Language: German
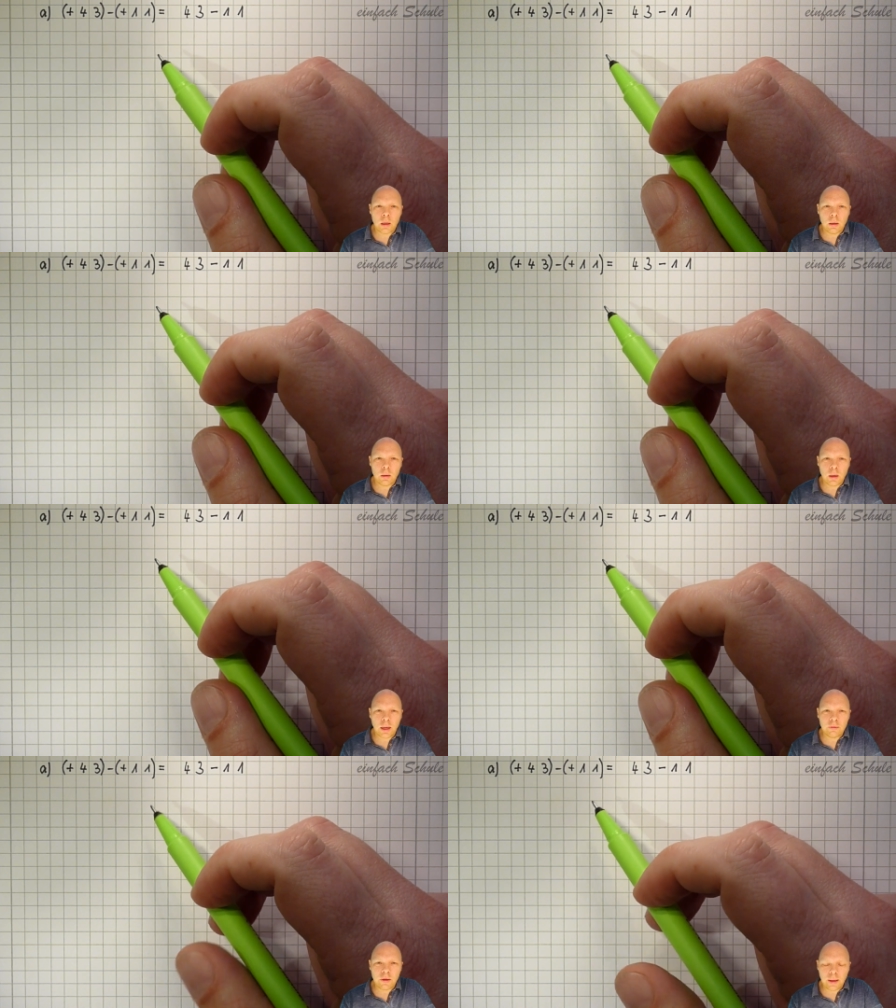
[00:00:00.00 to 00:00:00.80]
äh,
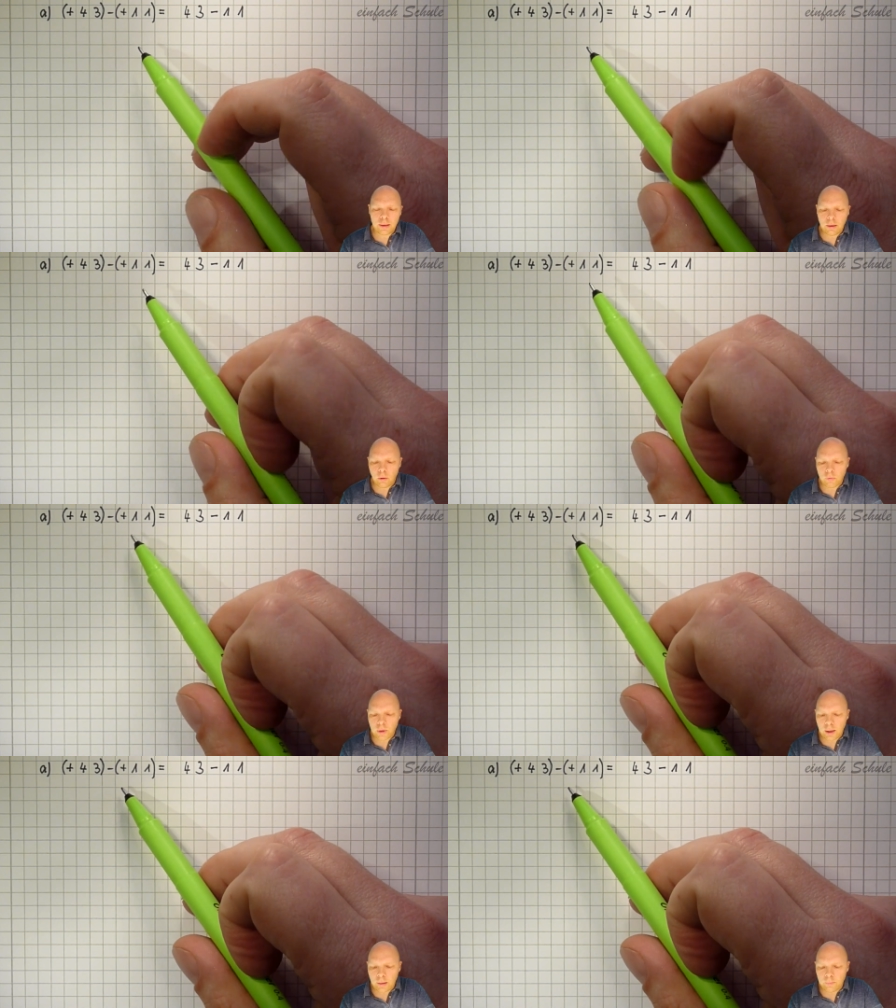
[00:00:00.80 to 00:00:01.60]
ein Teil der
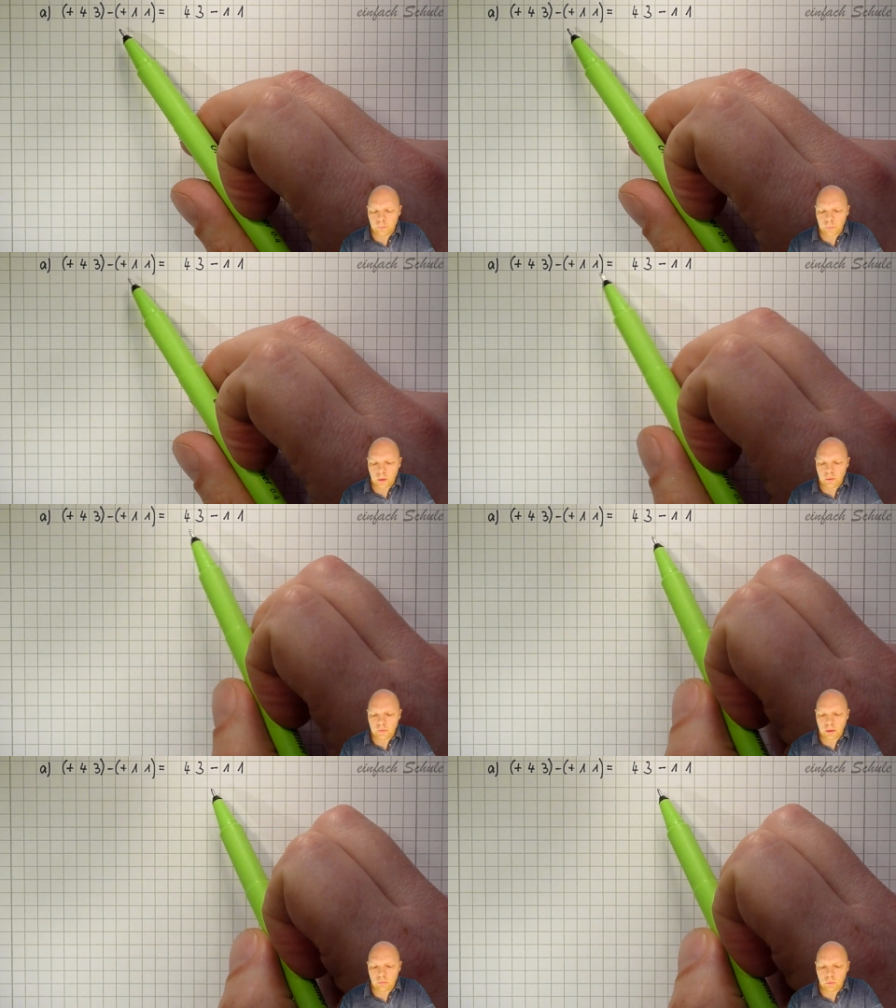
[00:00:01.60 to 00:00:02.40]
Aufgaben
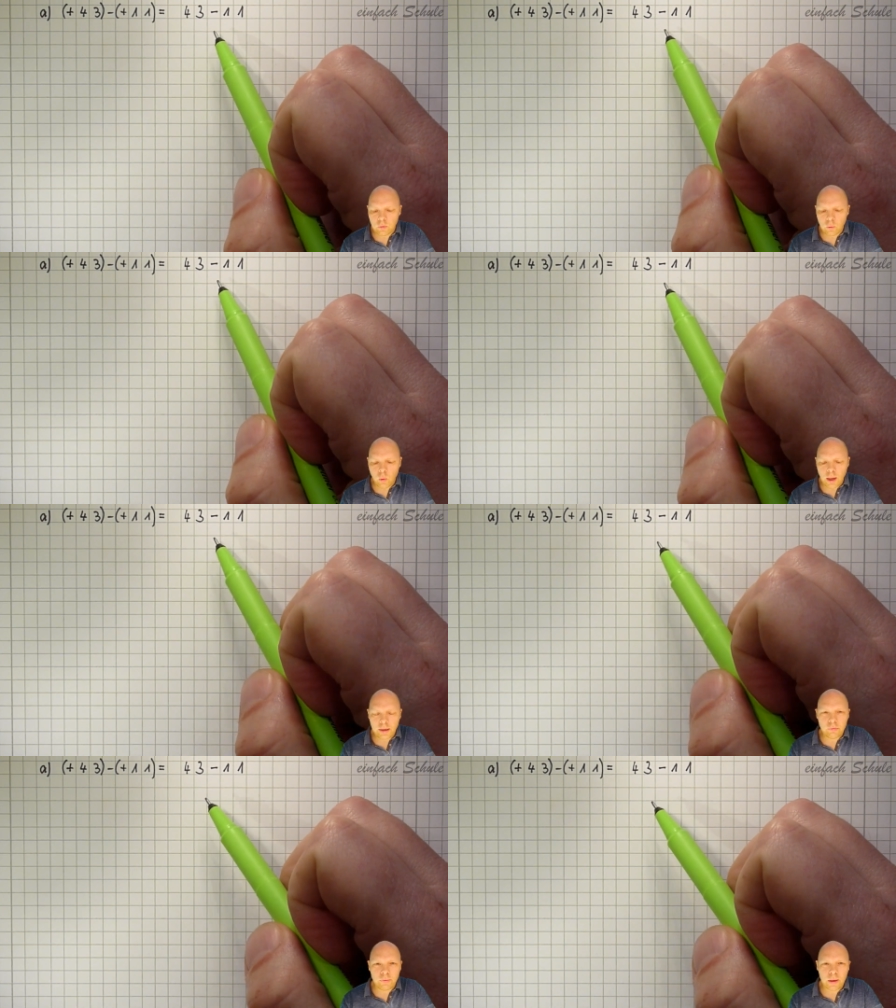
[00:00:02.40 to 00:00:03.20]
ist dann so
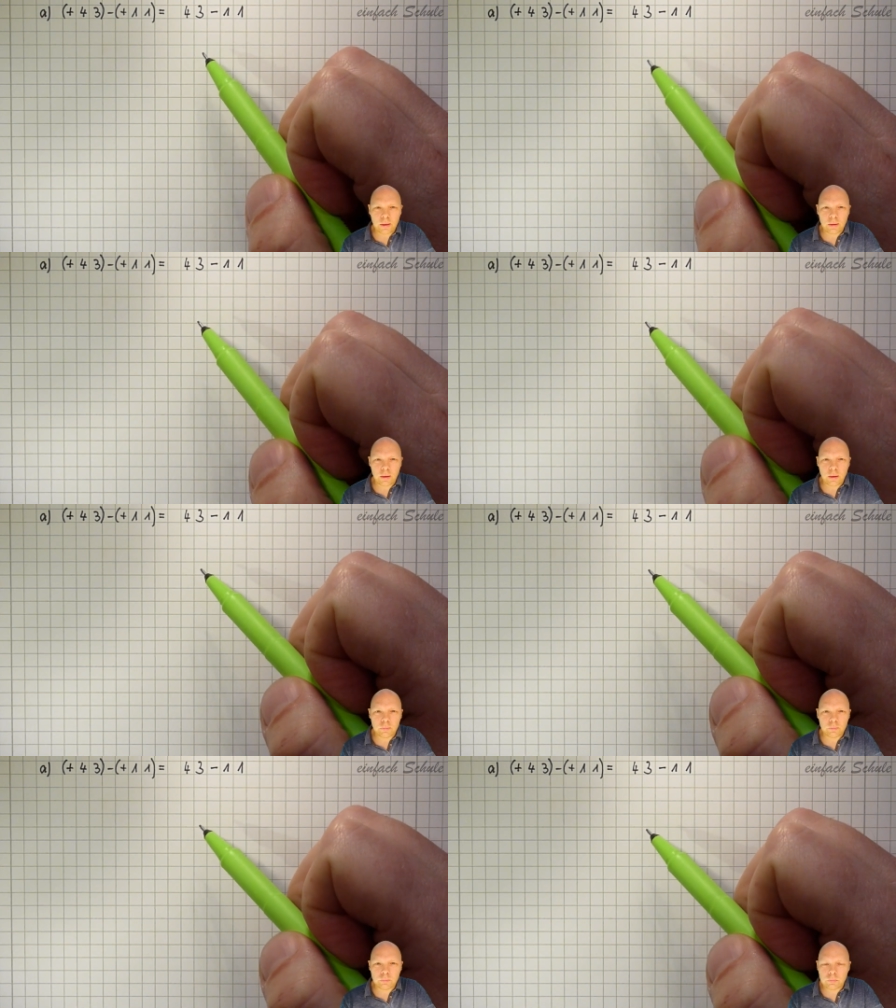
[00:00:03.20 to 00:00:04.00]
einfach,
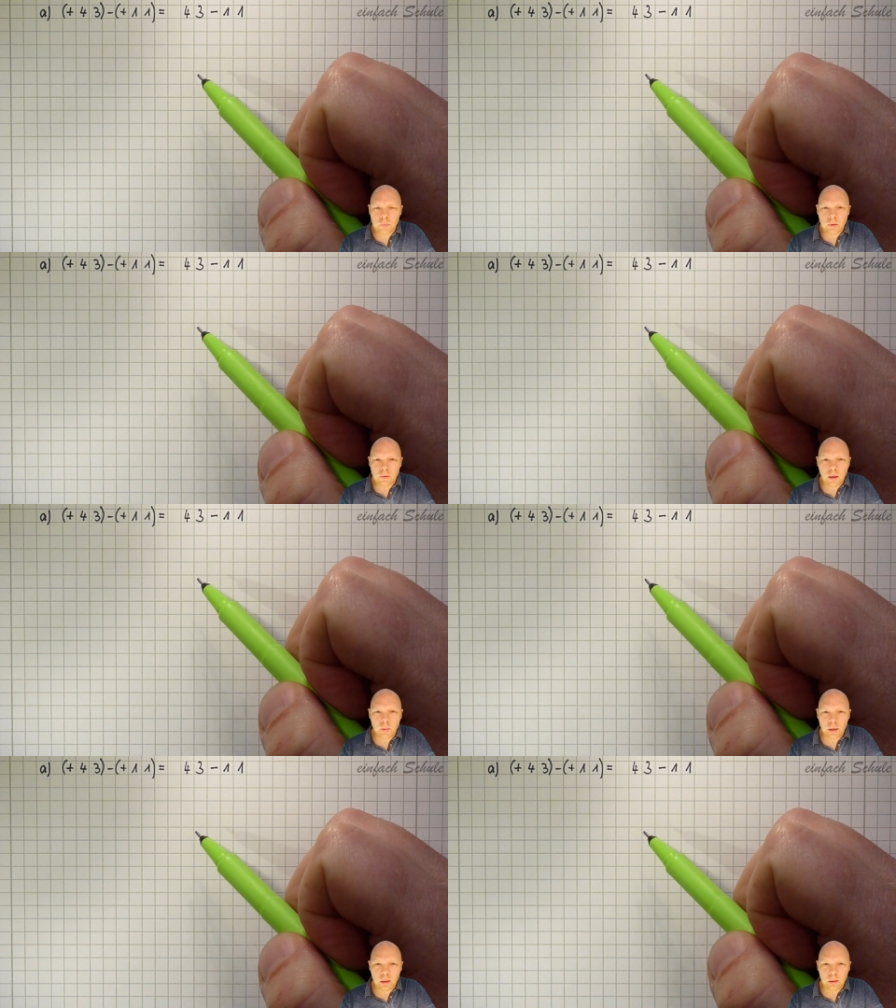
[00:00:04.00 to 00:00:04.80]
da das
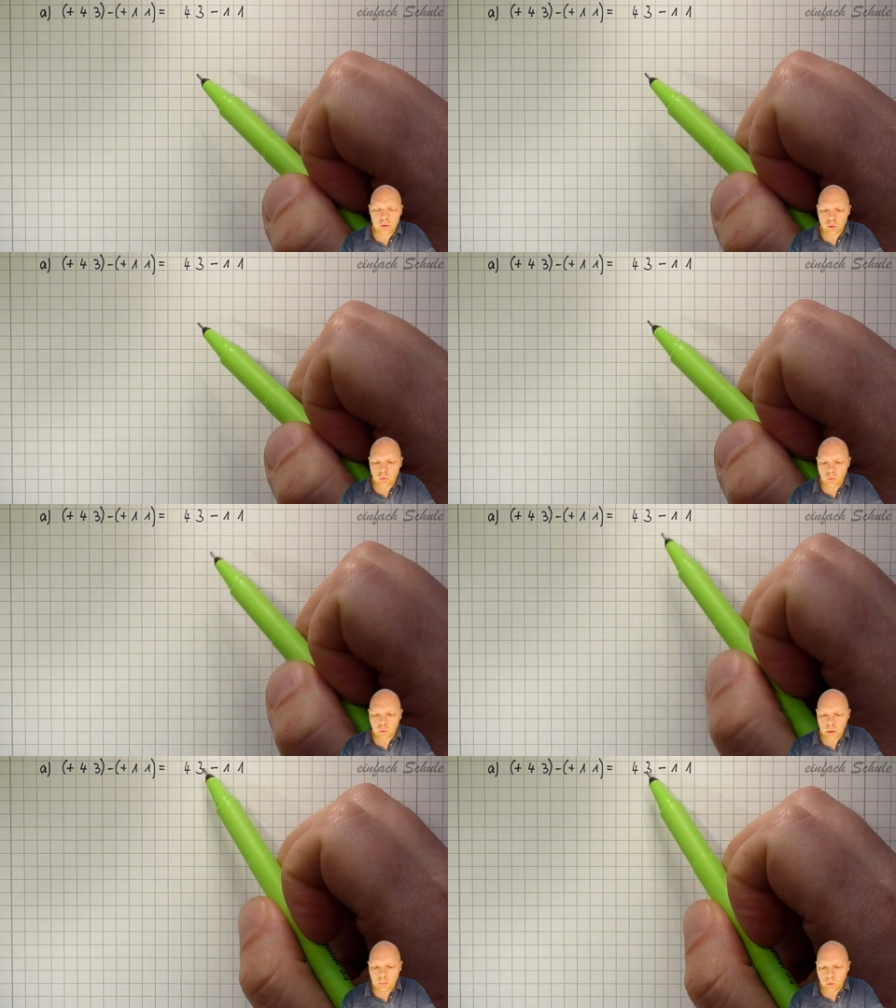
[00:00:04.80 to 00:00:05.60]
kann man eigentlich schon
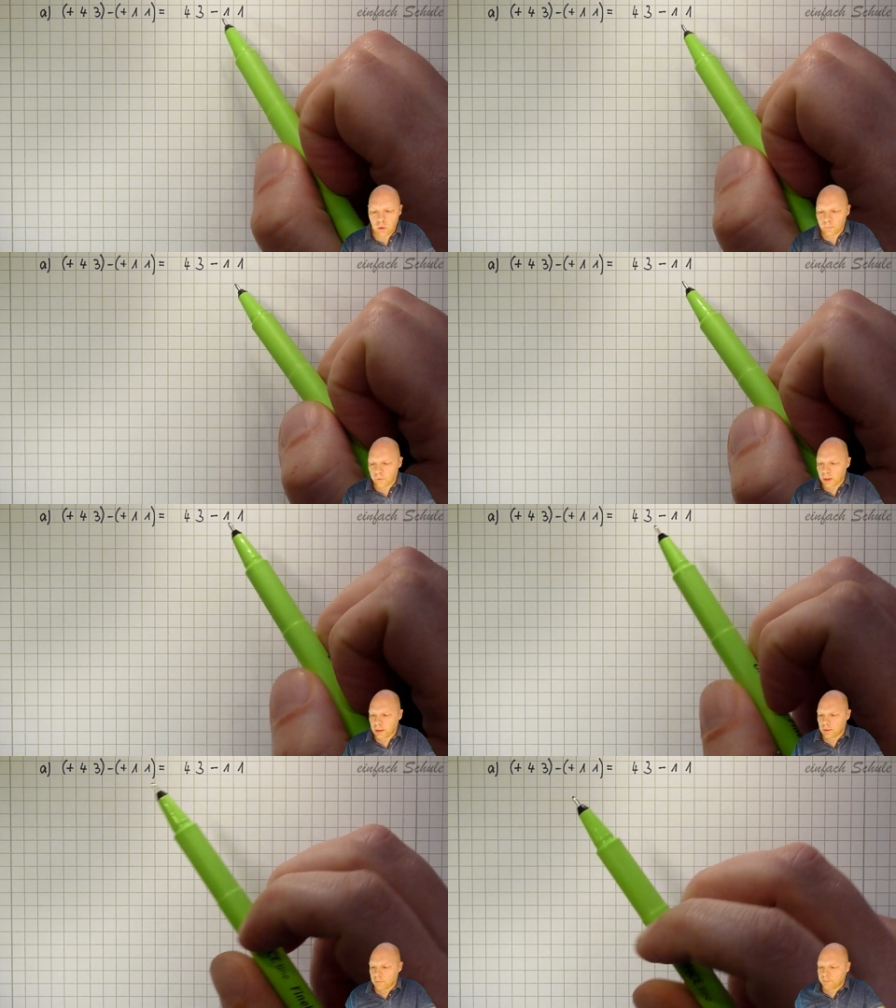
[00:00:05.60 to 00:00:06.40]
so dann im Kopf
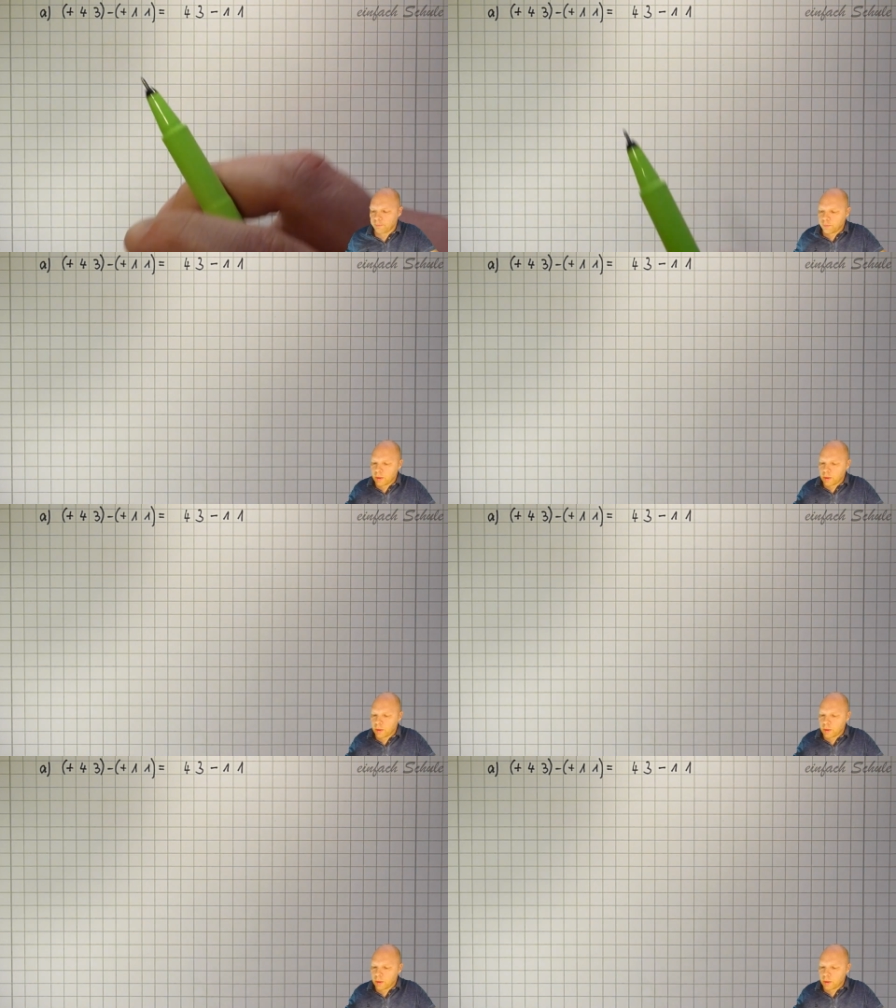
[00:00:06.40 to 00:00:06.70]
rechnen.